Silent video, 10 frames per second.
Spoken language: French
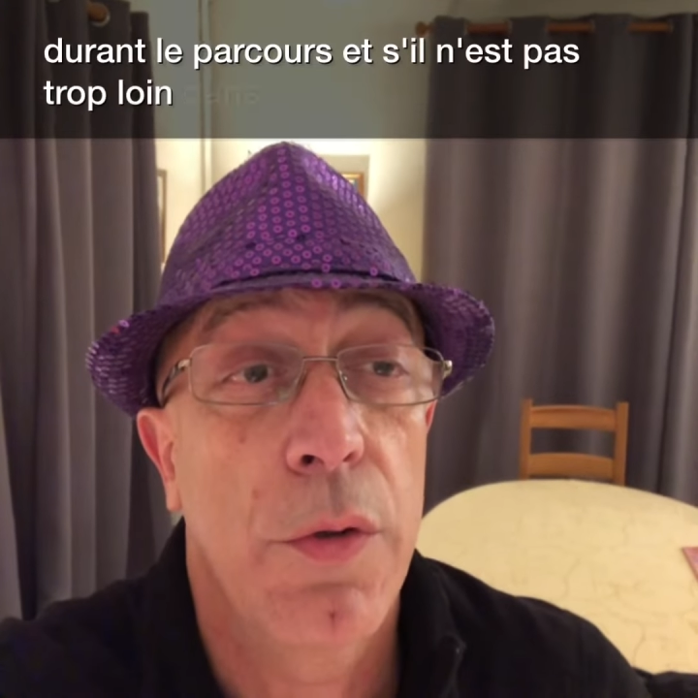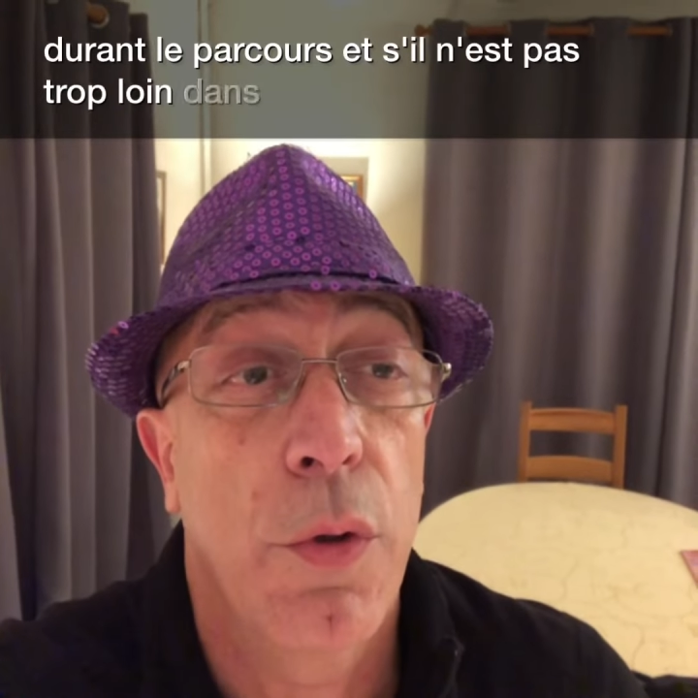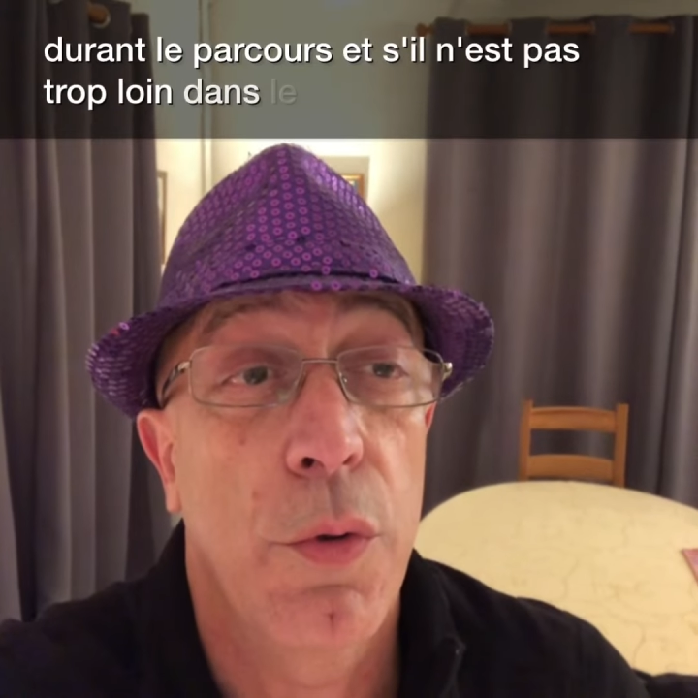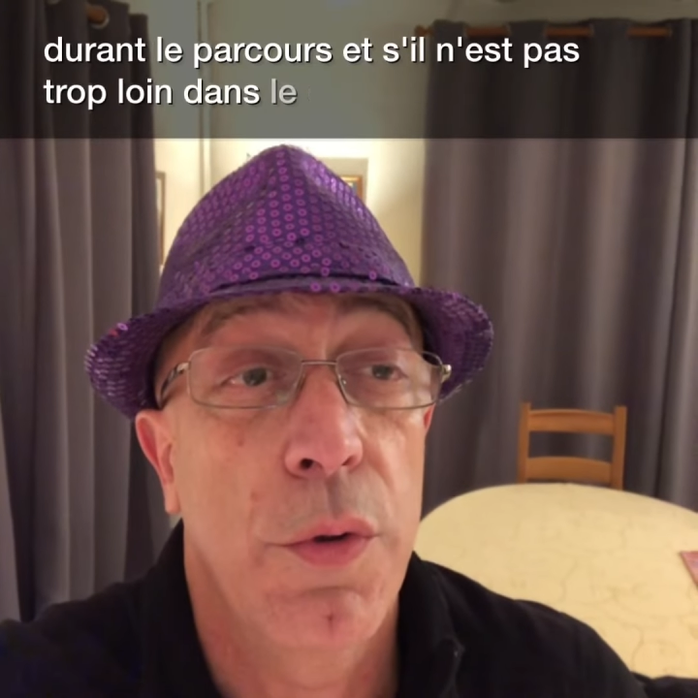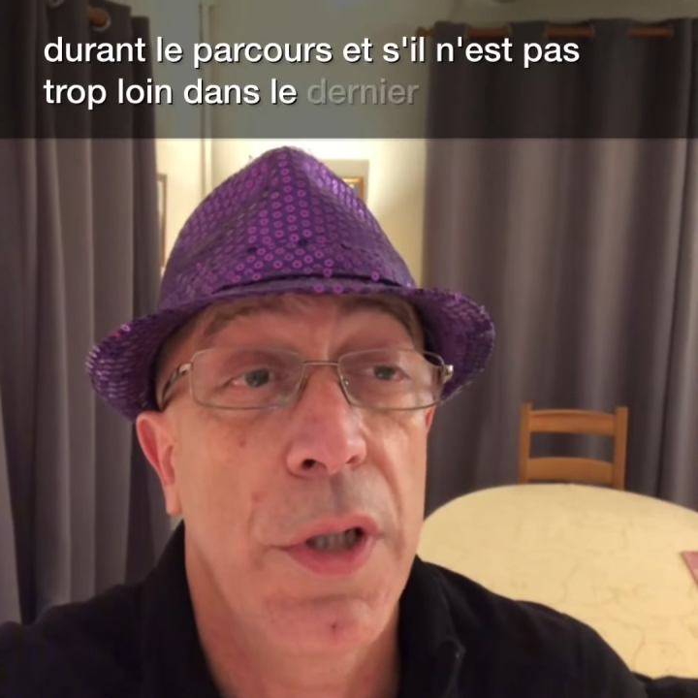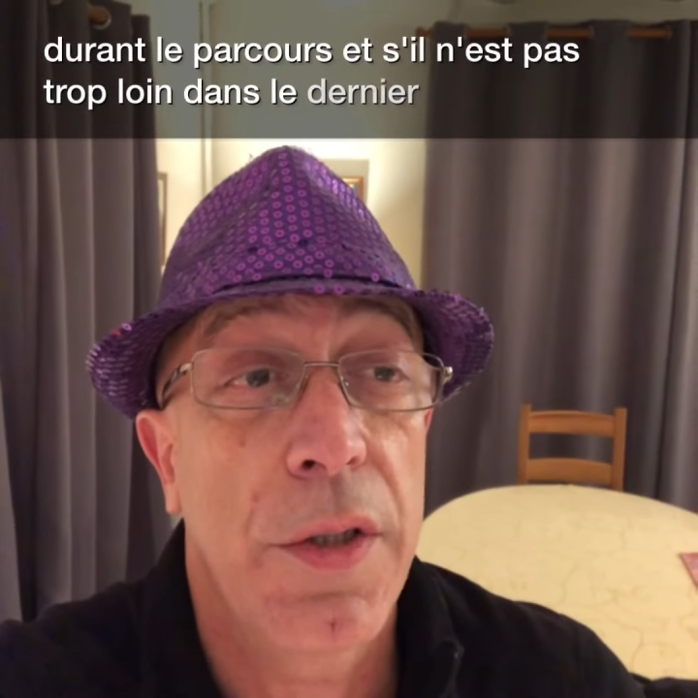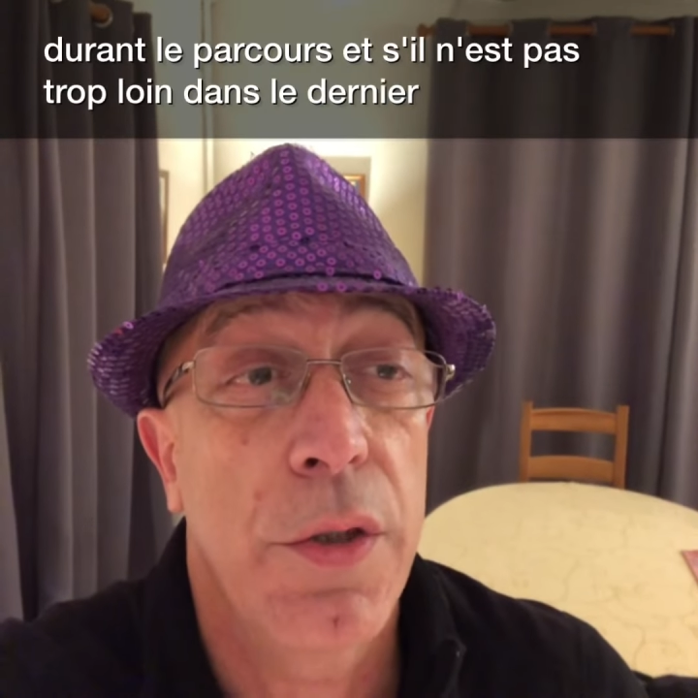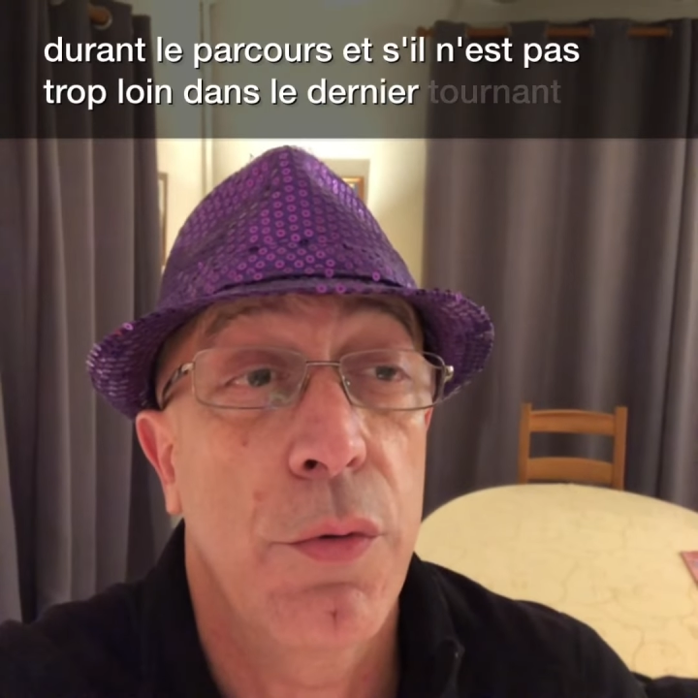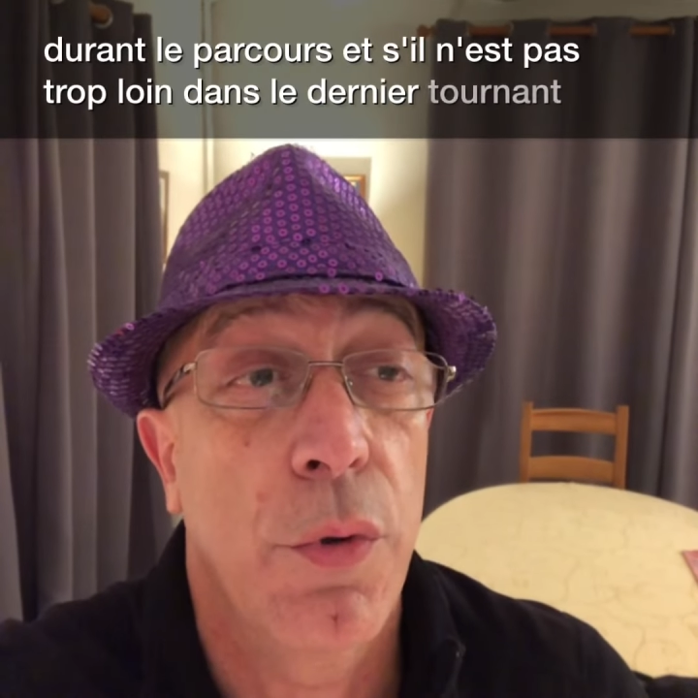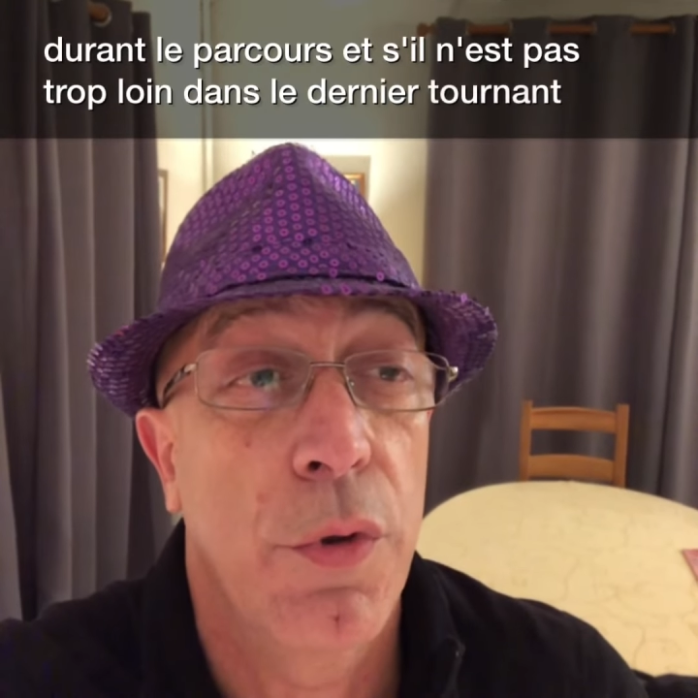dans le dernier
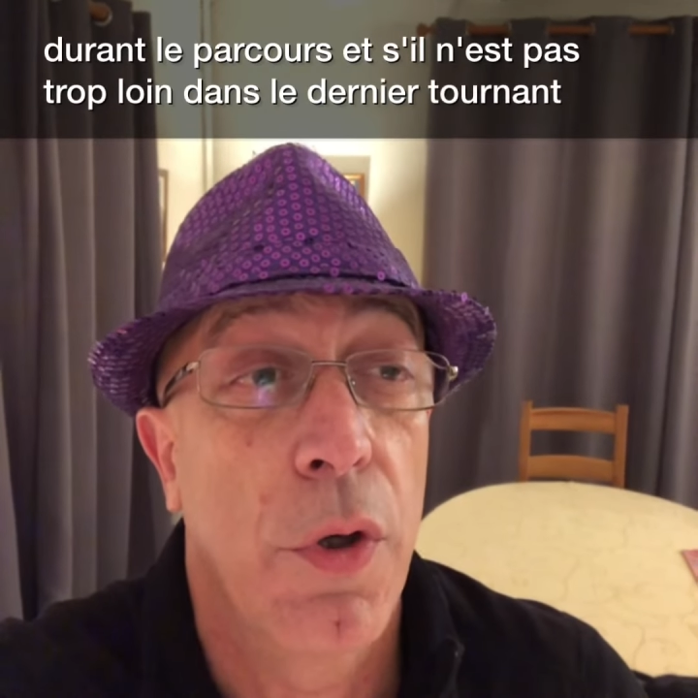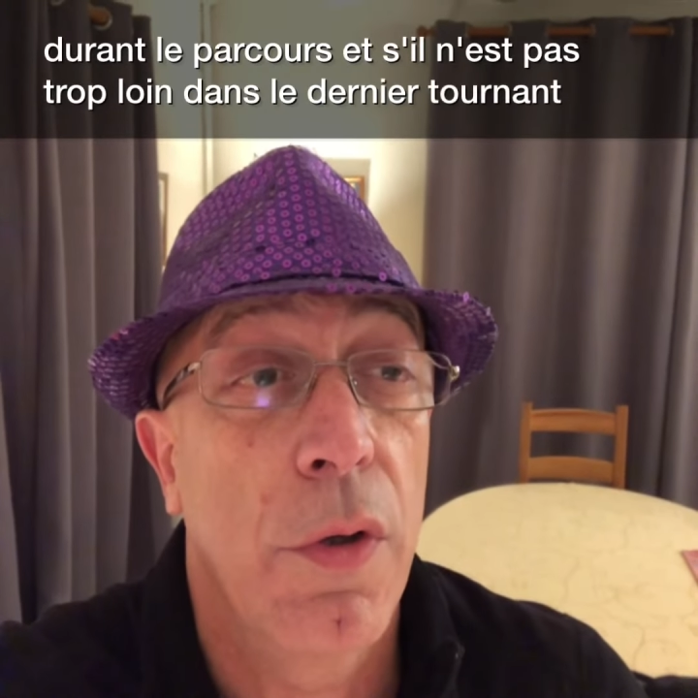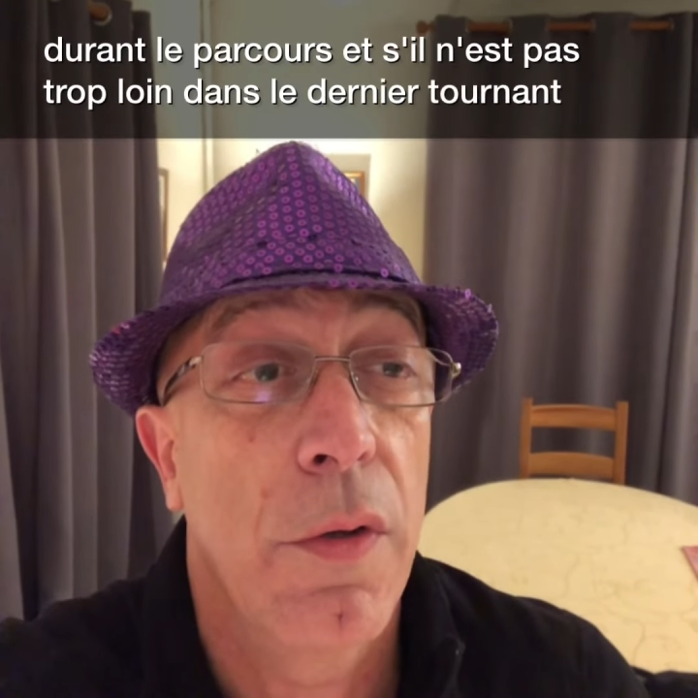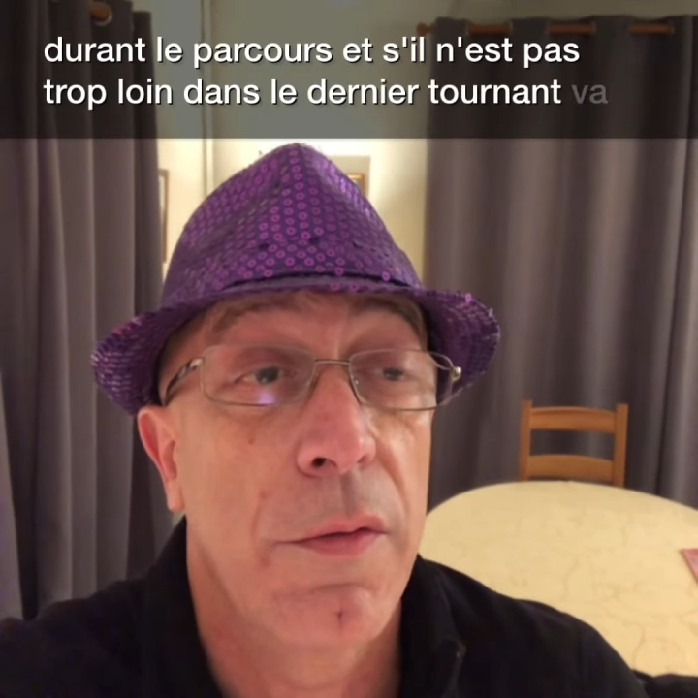tournant,